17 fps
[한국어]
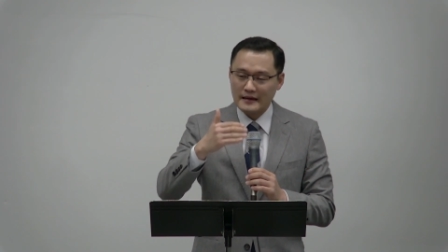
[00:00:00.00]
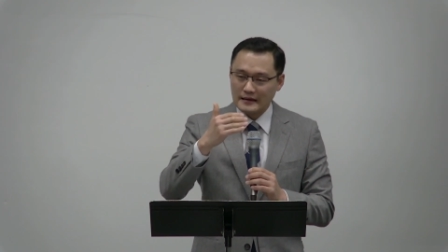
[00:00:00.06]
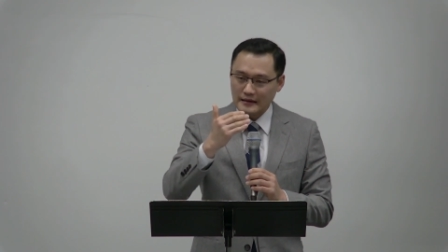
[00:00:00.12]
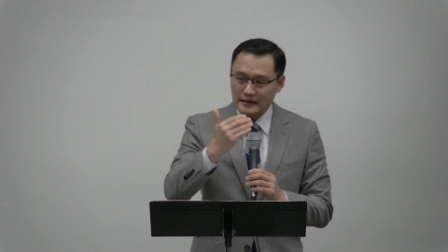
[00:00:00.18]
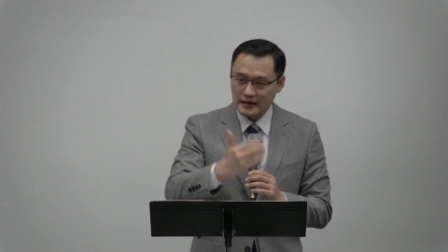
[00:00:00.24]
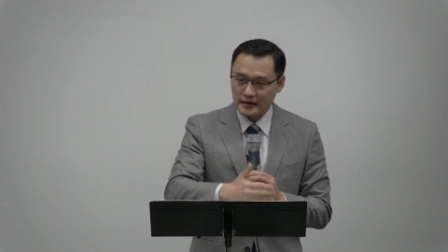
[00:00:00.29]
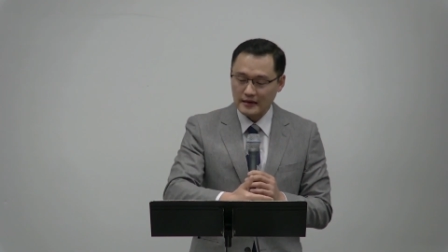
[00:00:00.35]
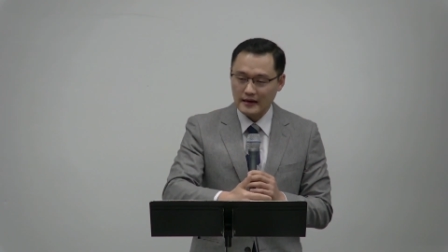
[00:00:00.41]

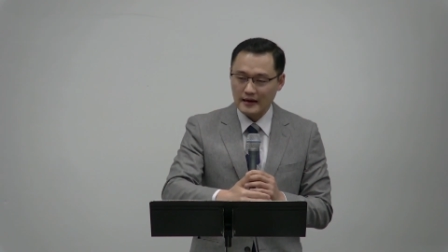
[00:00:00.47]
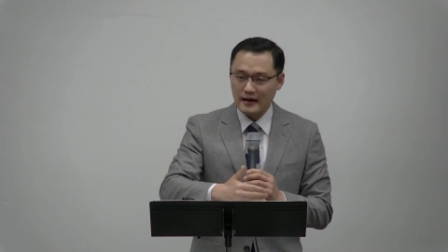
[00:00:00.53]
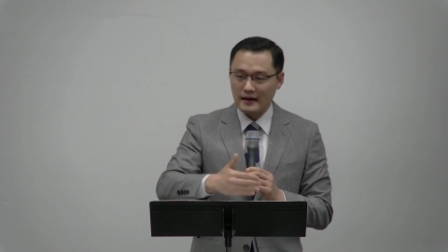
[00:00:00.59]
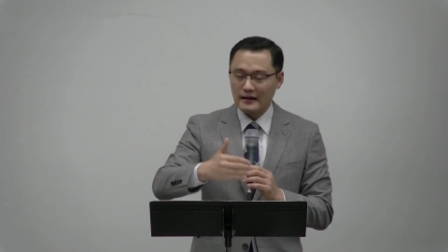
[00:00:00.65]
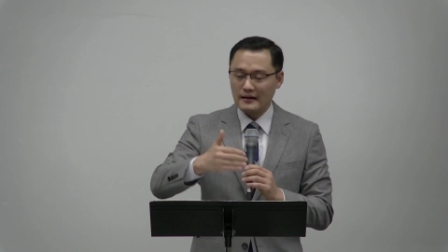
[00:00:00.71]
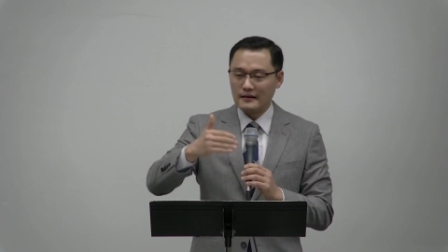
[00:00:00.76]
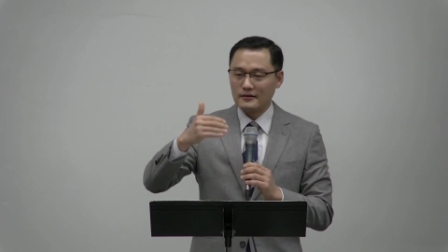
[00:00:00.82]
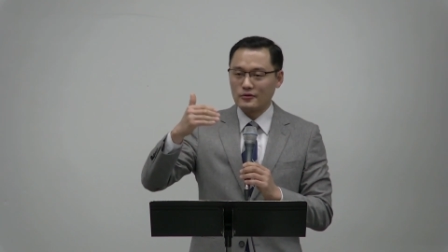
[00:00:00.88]

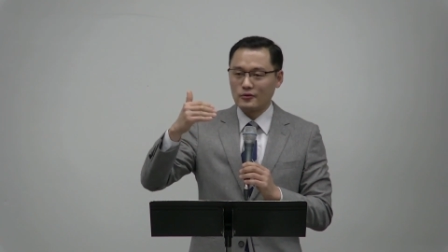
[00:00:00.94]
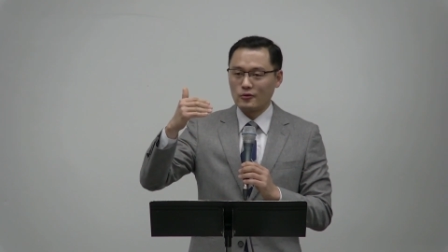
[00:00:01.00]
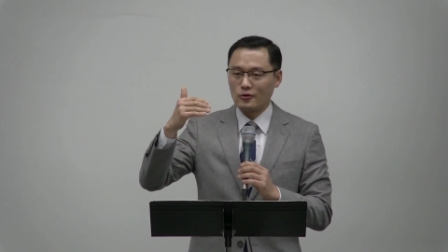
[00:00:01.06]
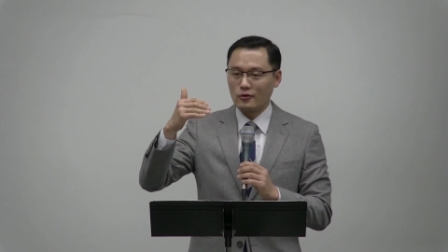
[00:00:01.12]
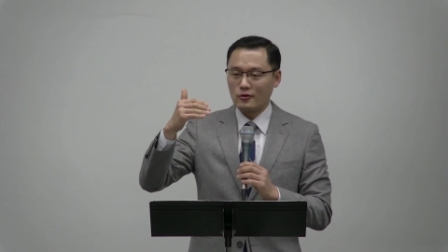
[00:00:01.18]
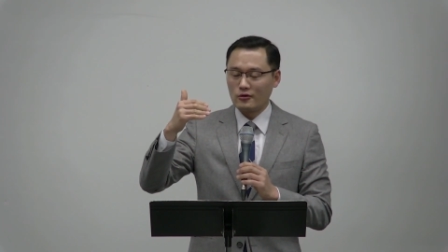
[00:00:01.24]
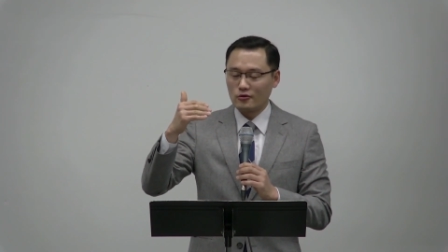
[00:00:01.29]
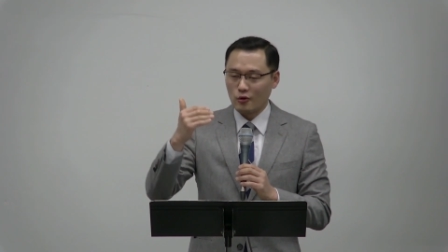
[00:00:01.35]
길가,
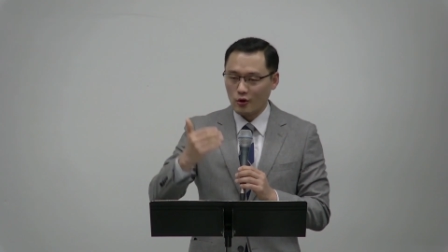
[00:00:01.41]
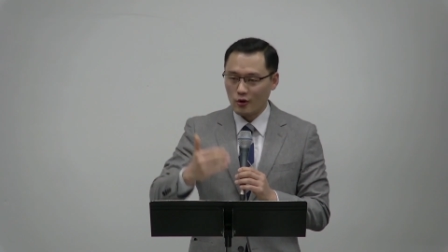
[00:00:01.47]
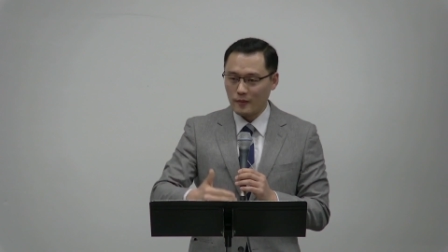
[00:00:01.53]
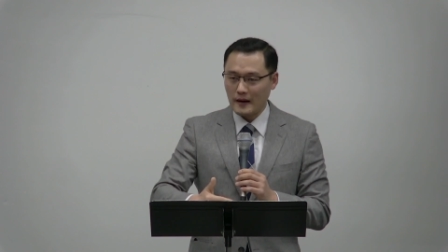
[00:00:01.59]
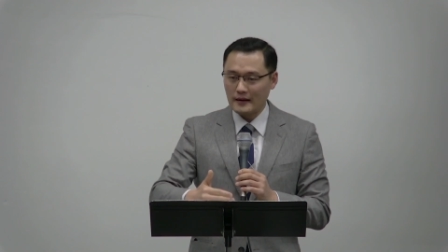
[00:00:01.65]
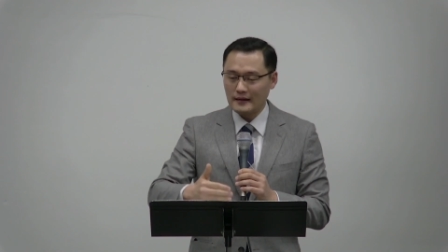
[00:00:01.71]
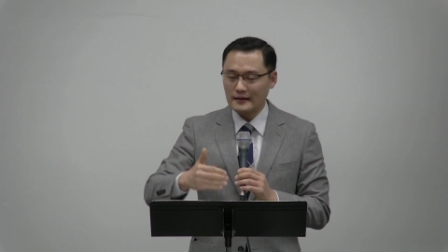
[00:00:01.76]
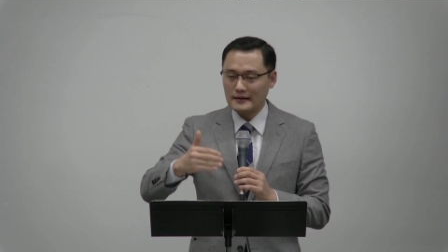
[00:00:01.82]
또
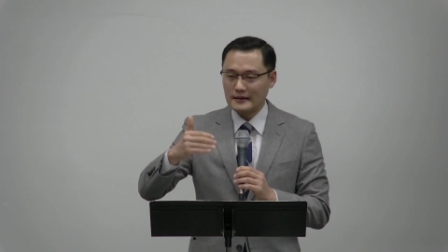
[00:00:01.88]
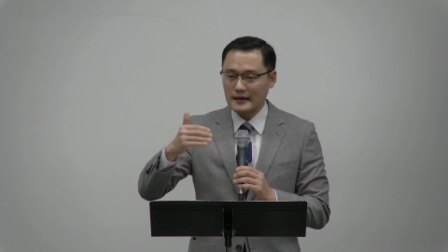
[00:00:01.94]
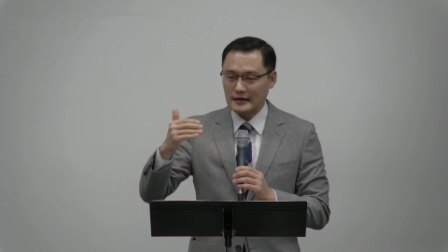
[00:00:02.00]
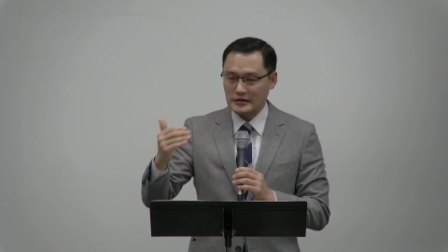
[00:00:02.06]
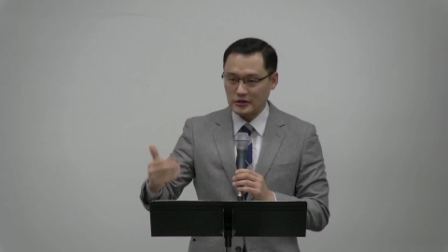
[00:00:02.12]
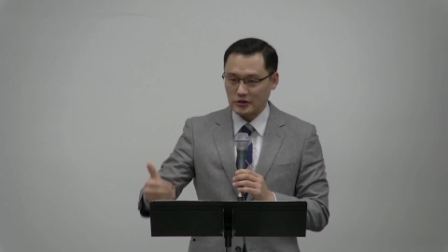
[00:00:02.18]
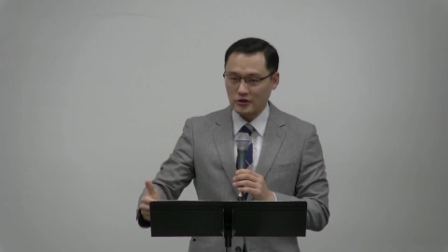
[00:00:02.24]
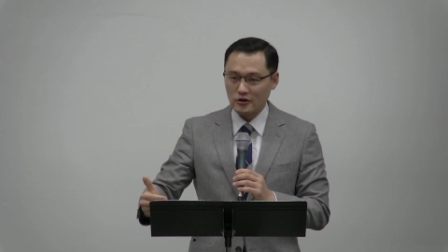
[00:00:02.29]
돌밭,
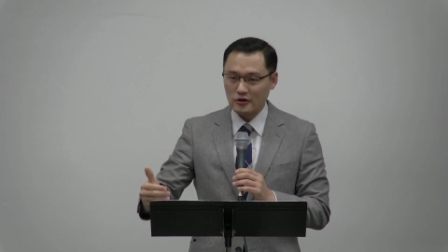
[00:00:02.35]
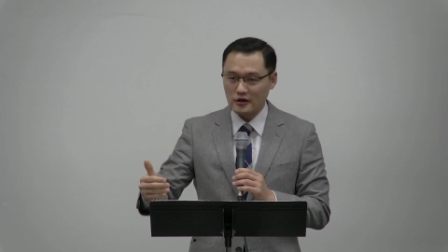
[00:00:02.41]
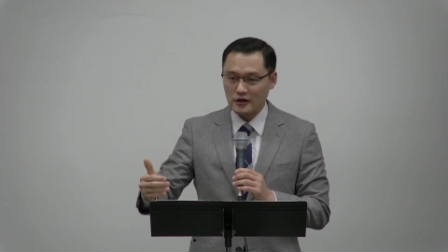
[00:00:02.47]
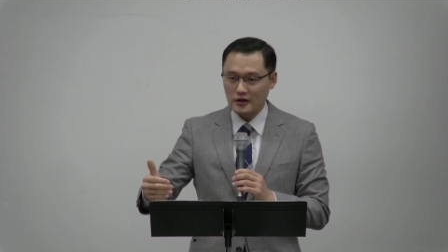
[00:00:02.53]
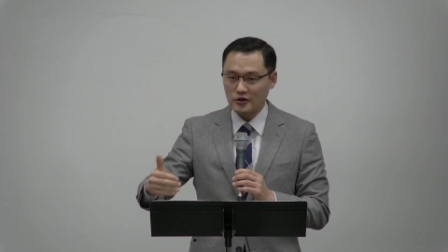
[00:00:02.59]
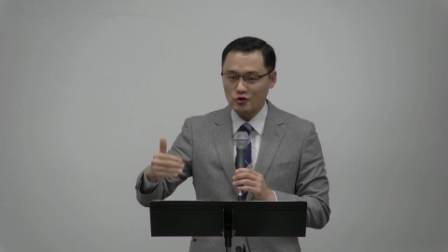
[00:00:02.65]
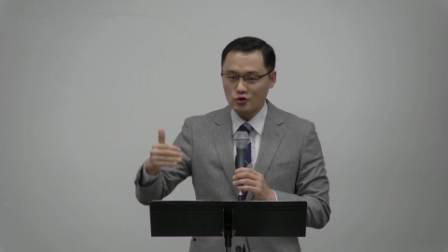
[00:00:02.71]
가시떨기,